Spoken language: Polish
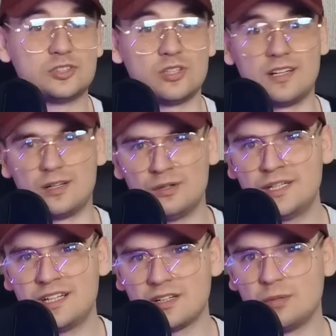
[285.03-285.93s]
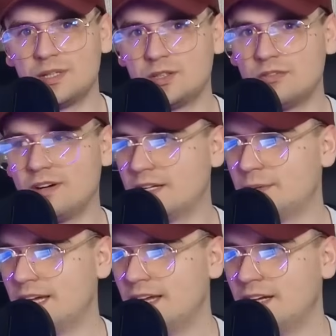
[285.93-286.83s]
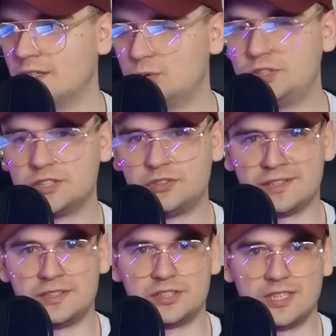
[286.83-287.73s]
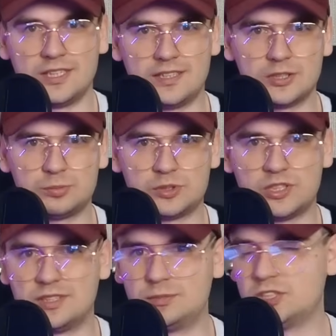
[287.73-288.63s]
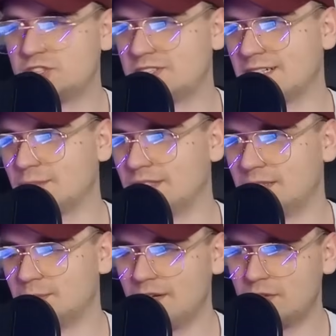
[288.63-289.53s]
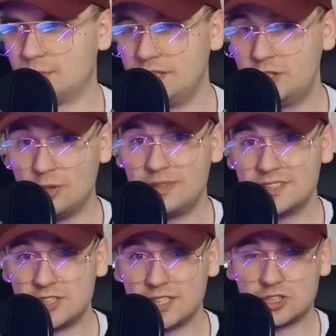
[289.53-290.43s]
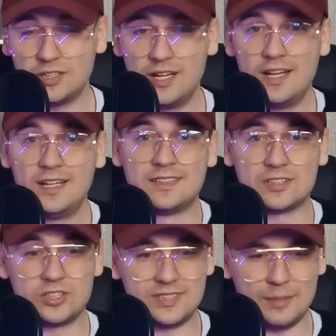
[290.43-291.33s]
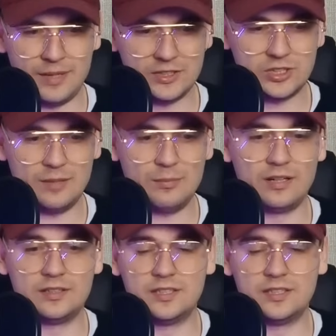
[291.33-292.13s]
Wczoraj rolnika komentowałem, ludzie świetnie się też przy tym gdzieś tam bawią i to mnie cieszy, także zapraszam.